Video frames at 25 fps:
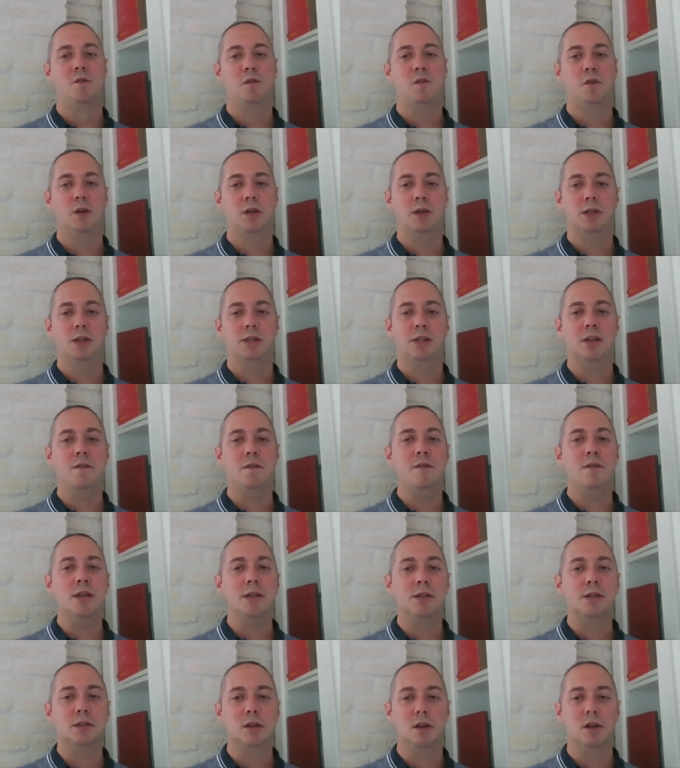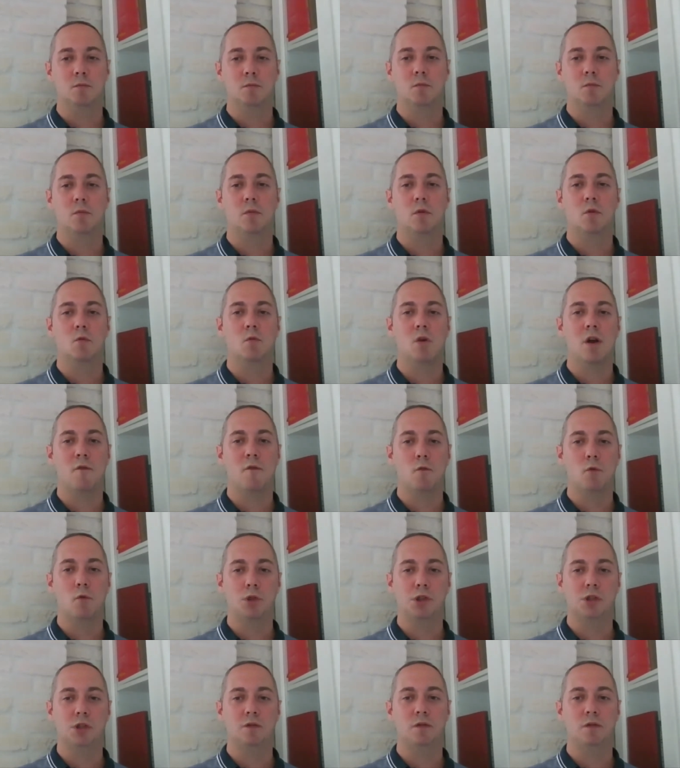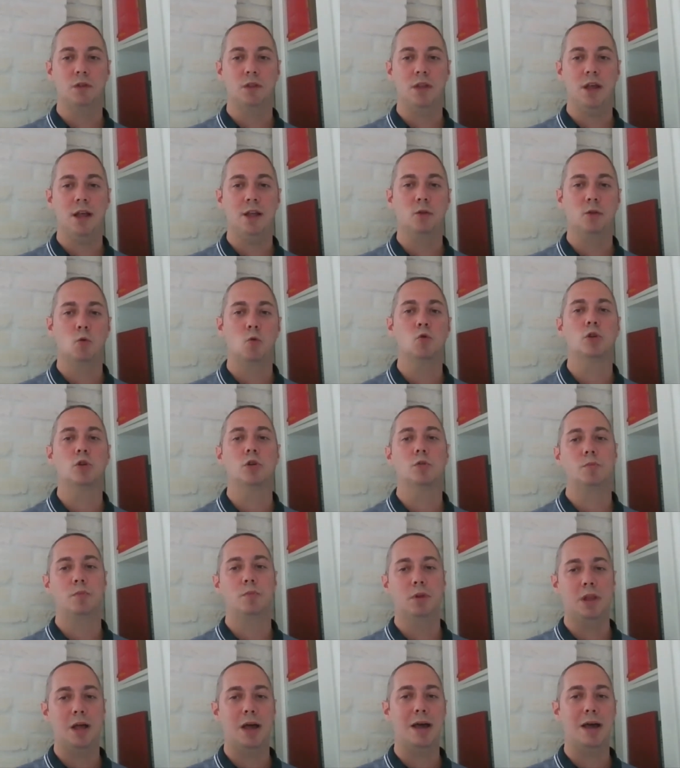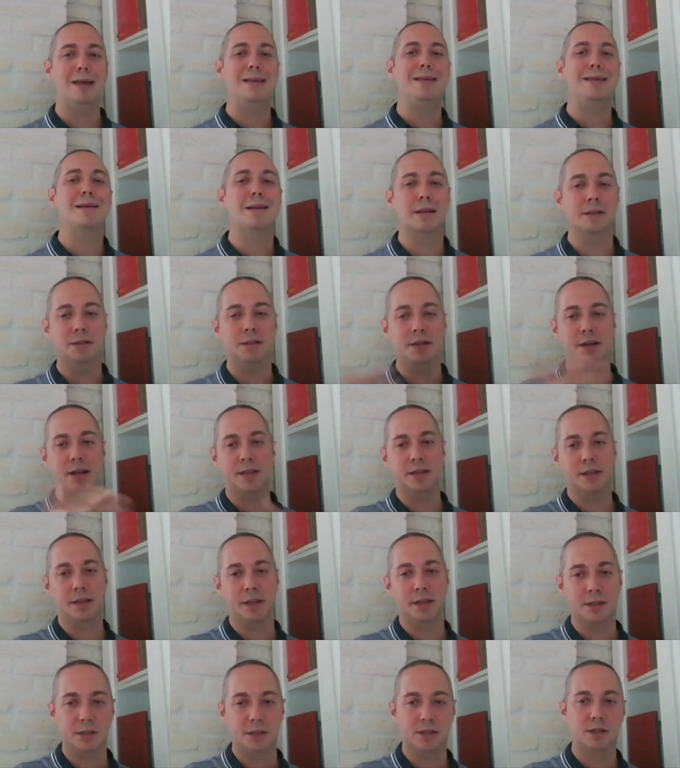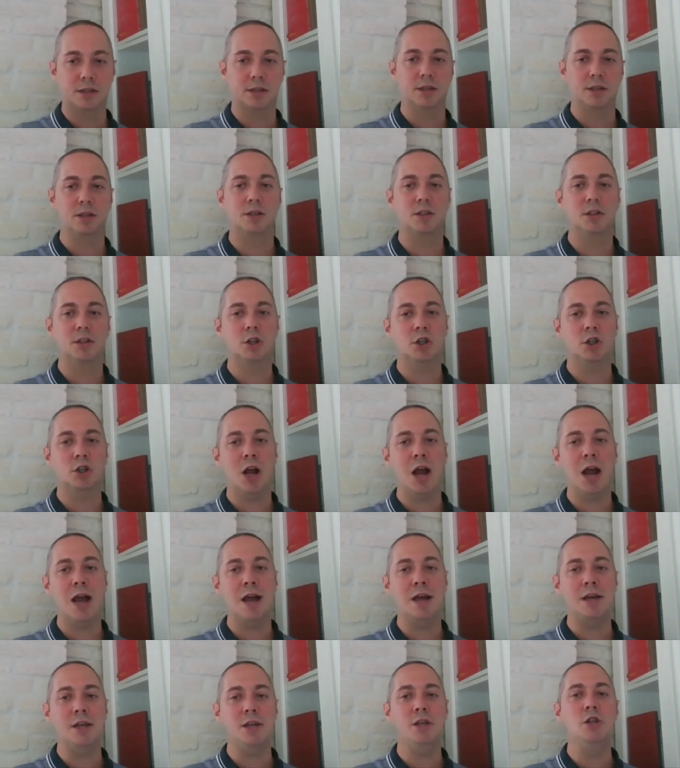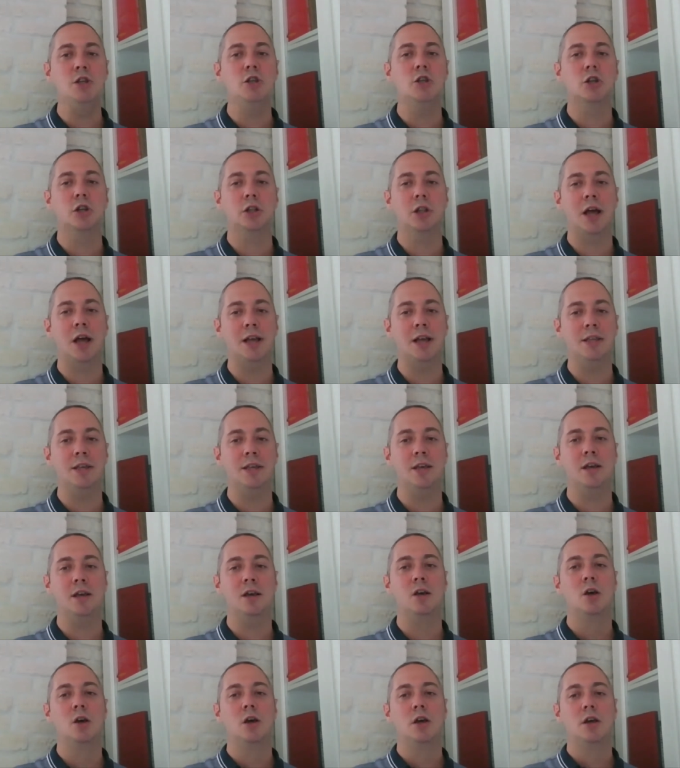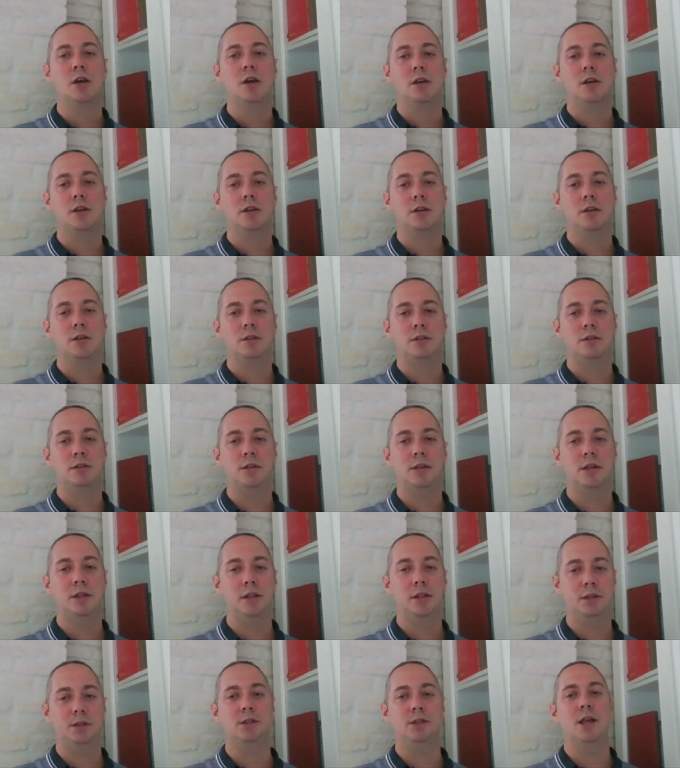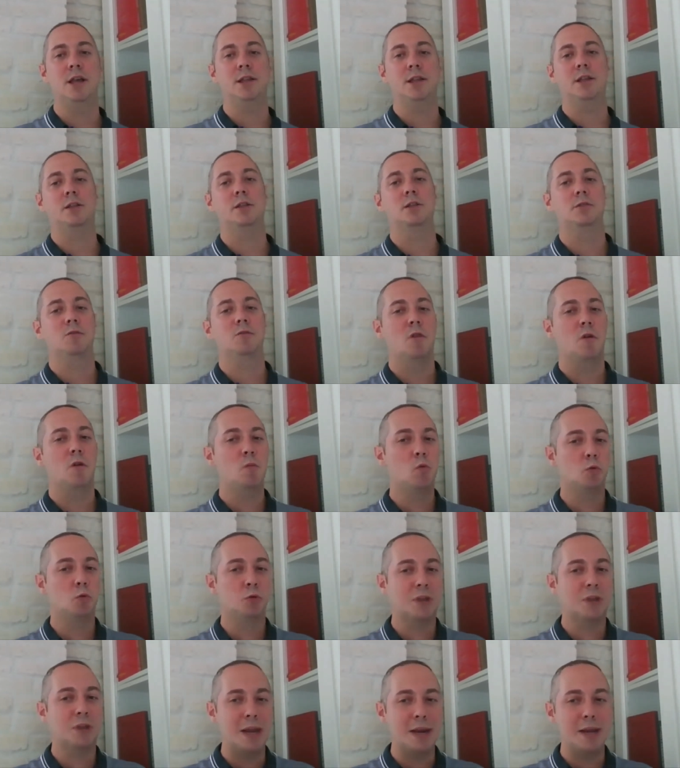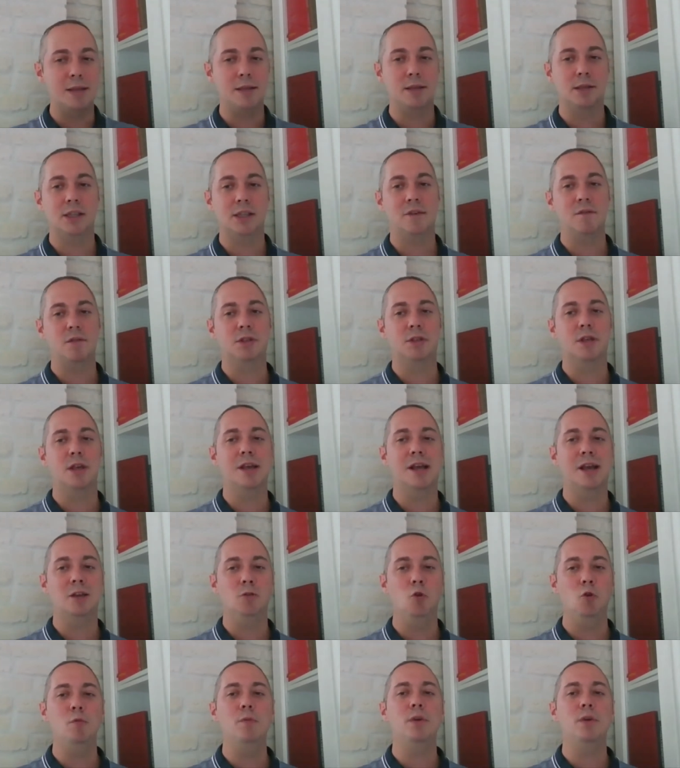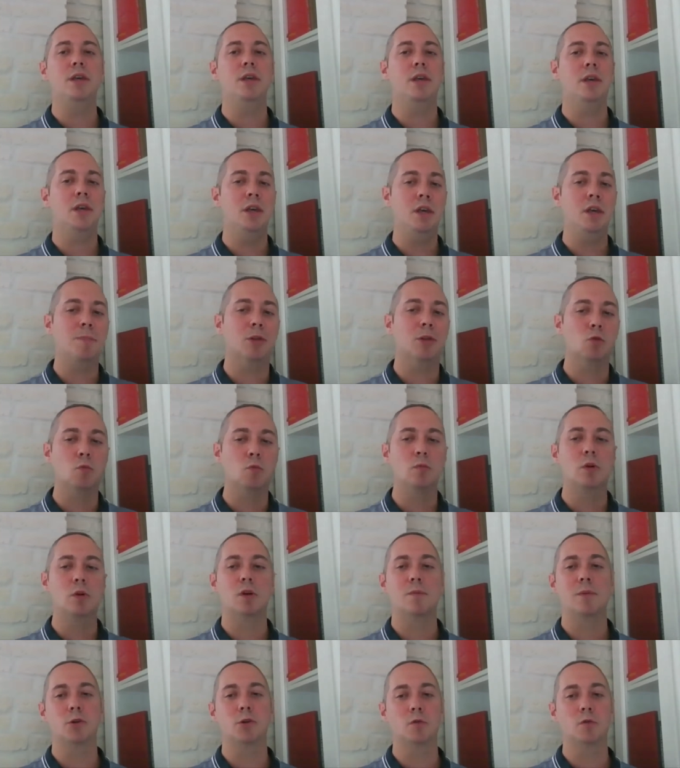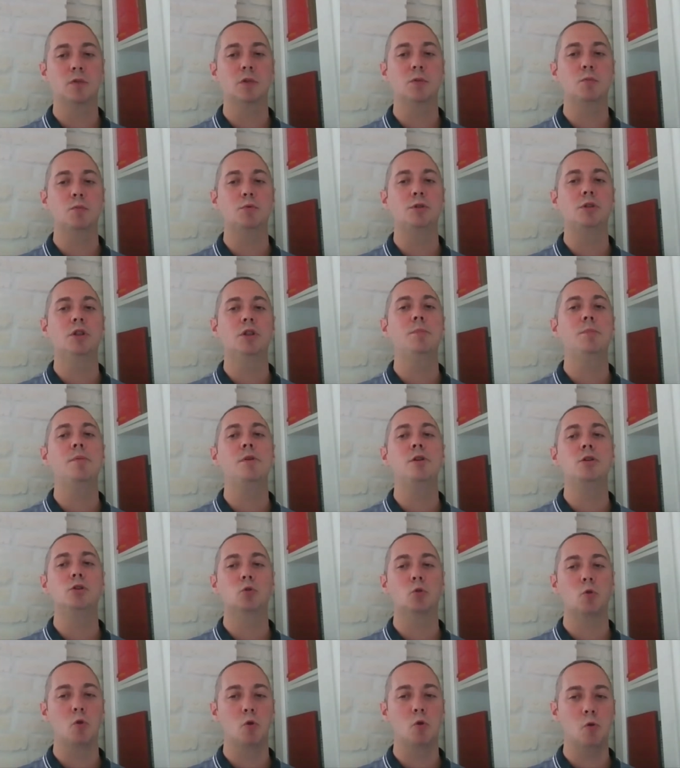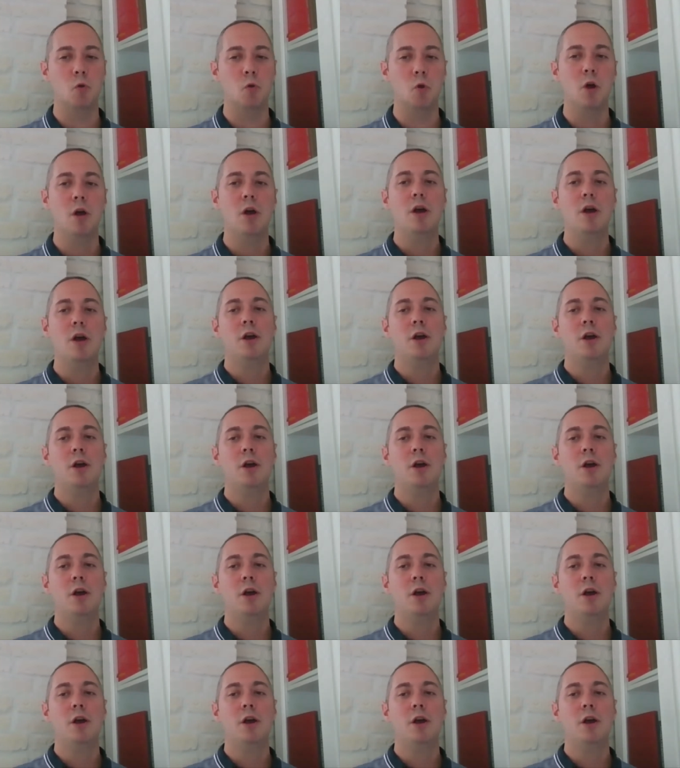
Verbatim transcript: В советском руководстве да, тоже была и разрядка с США, и желание Э, сделать, да, так называемое ускорение советской экономики, и потом Горбачев запустил перестройку.